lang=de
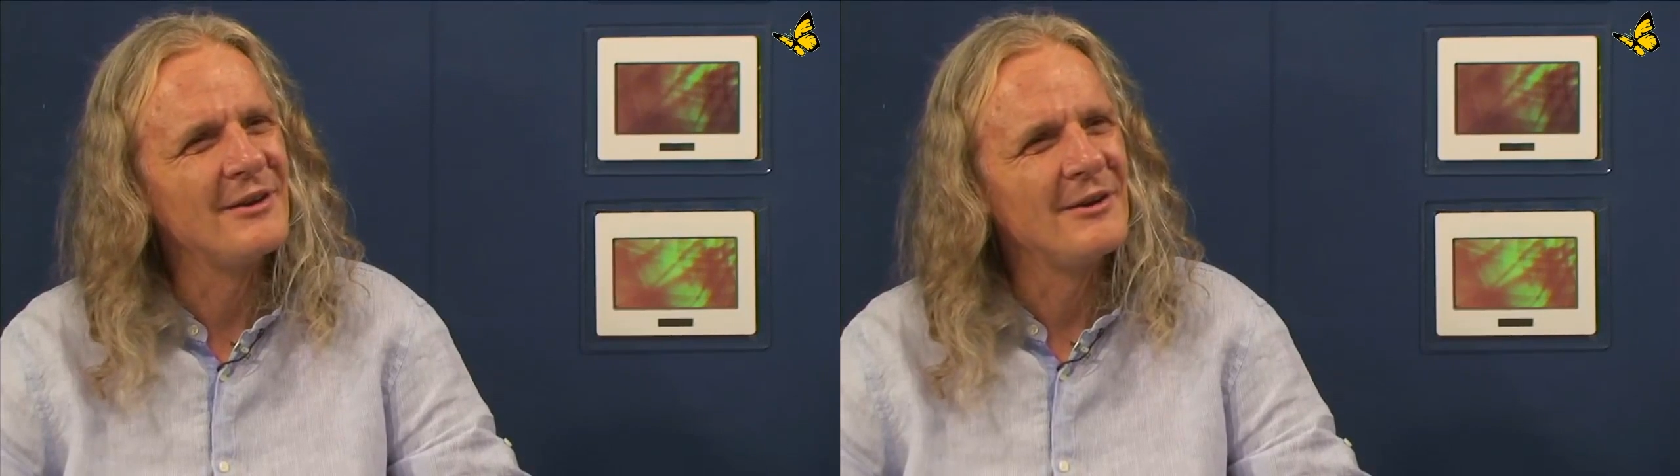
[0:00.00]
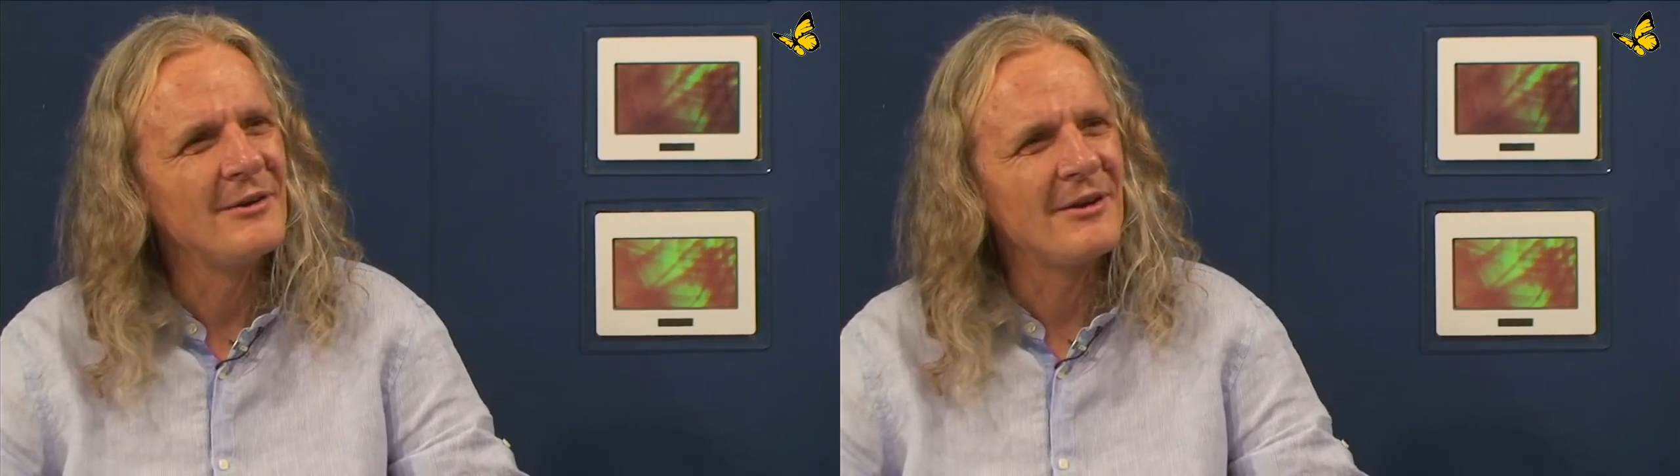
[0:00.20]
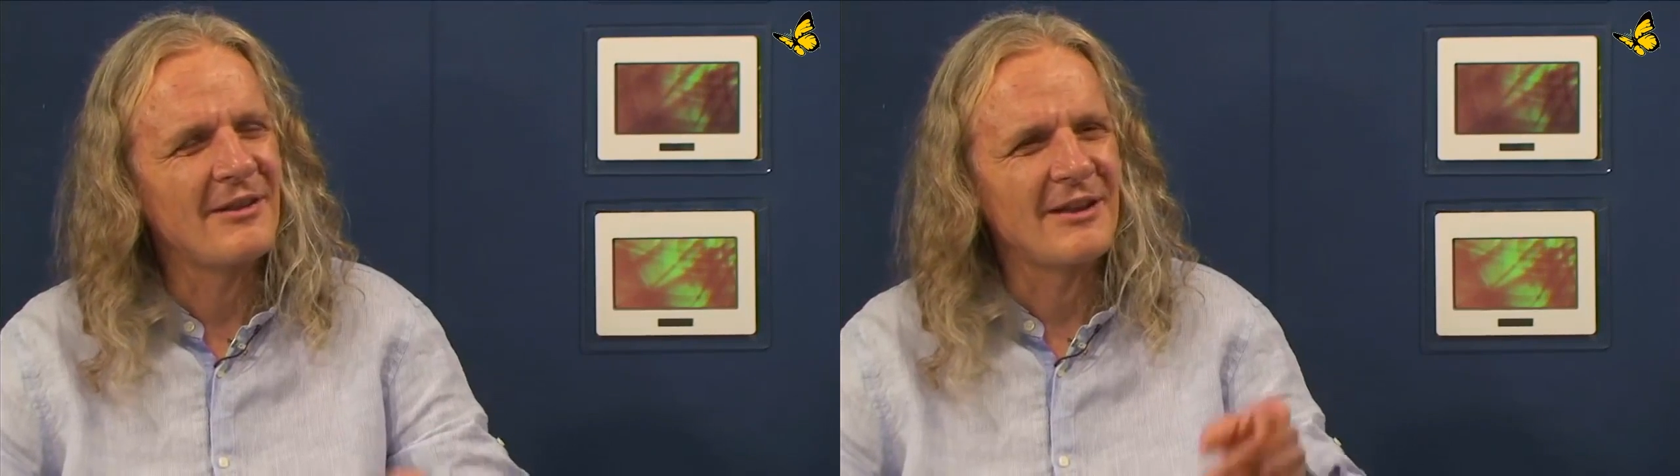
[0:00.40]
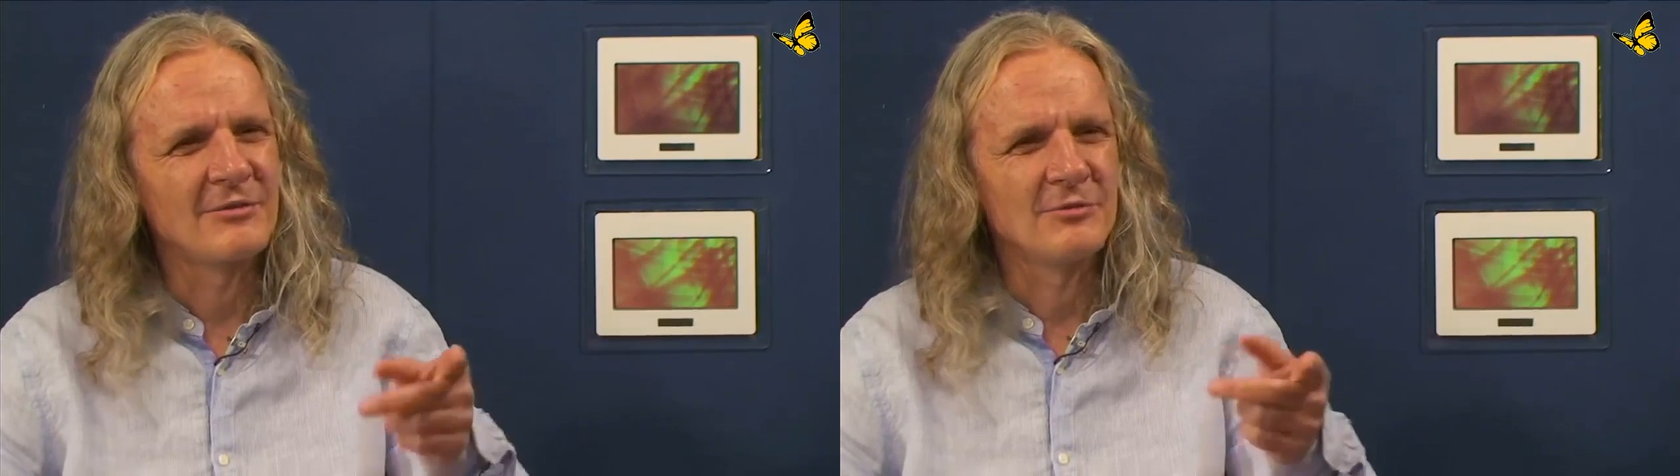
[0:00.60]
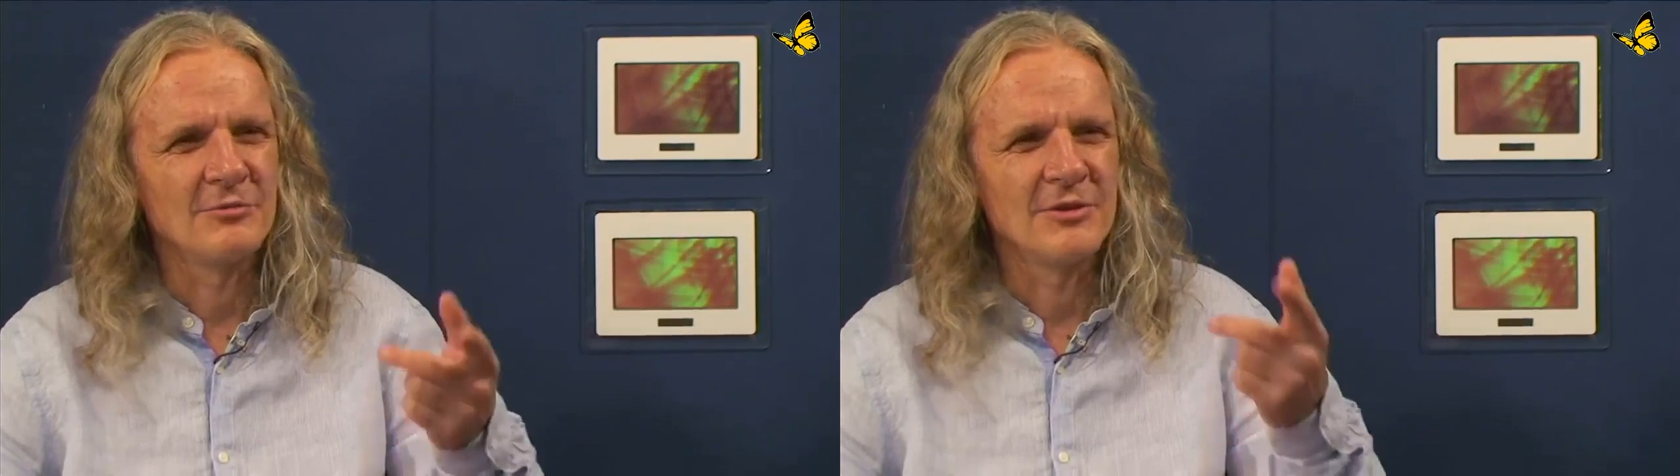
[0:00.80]
Mhm. Dann sage
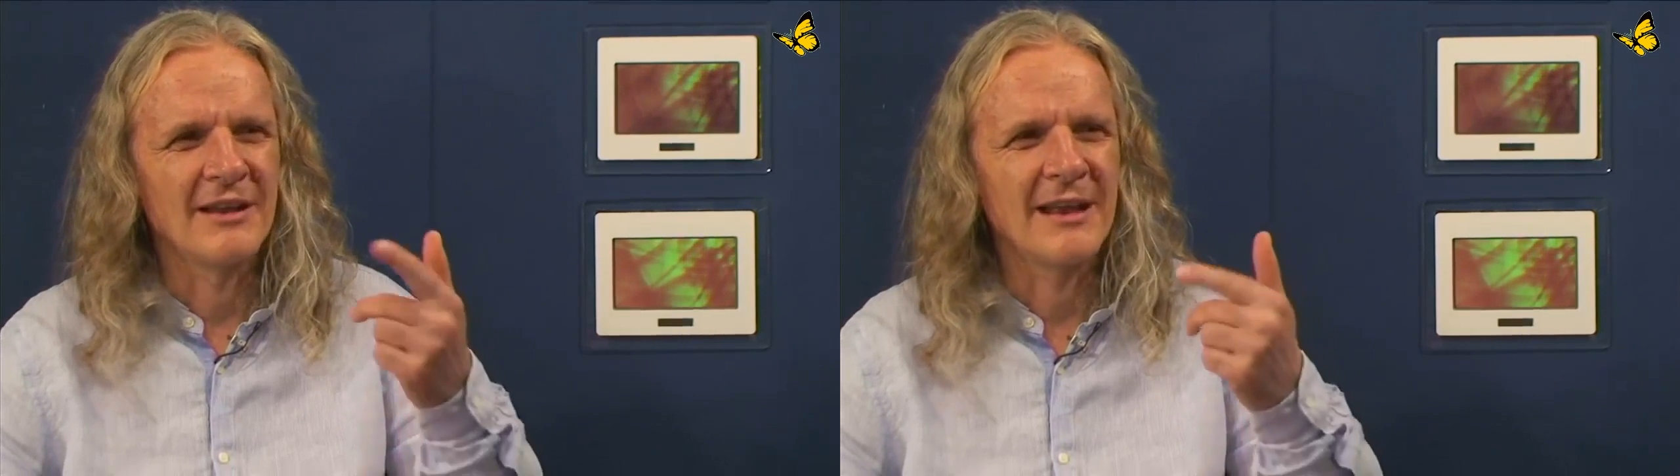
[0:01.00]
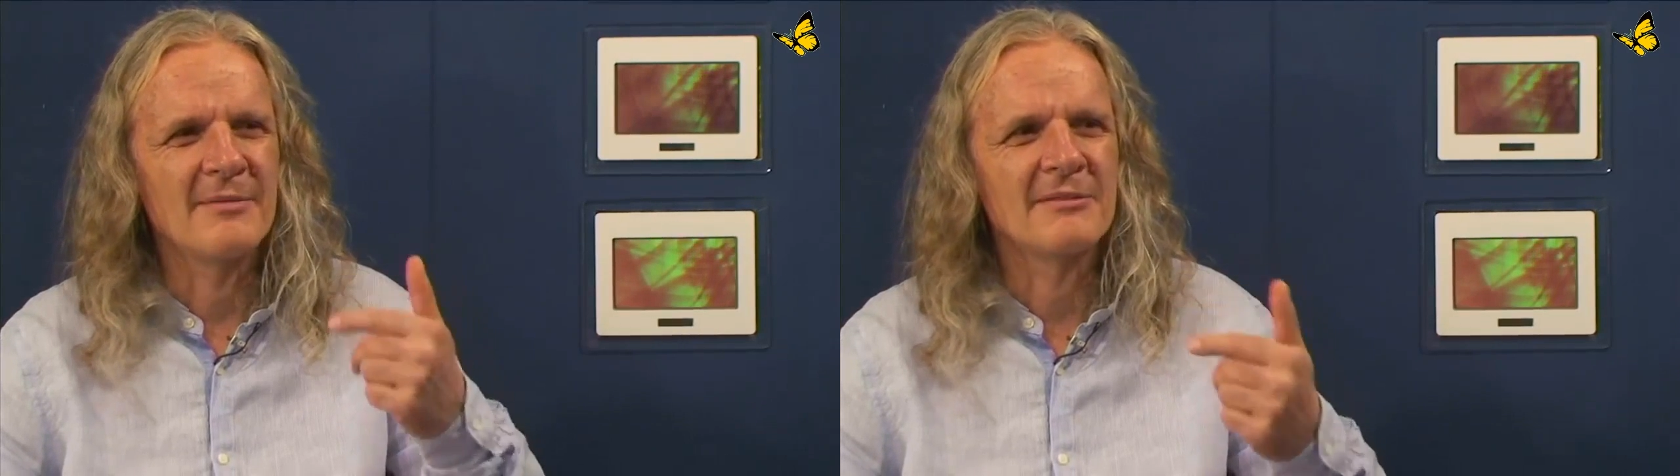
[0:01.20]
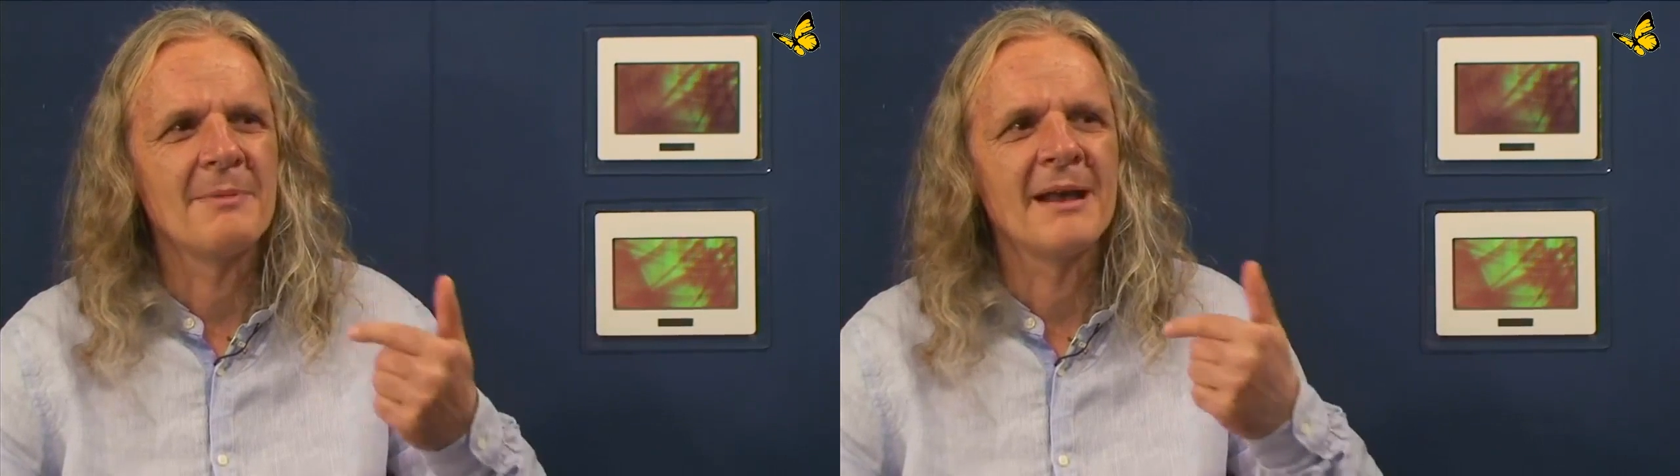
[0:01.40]
ich so, das du untergräbst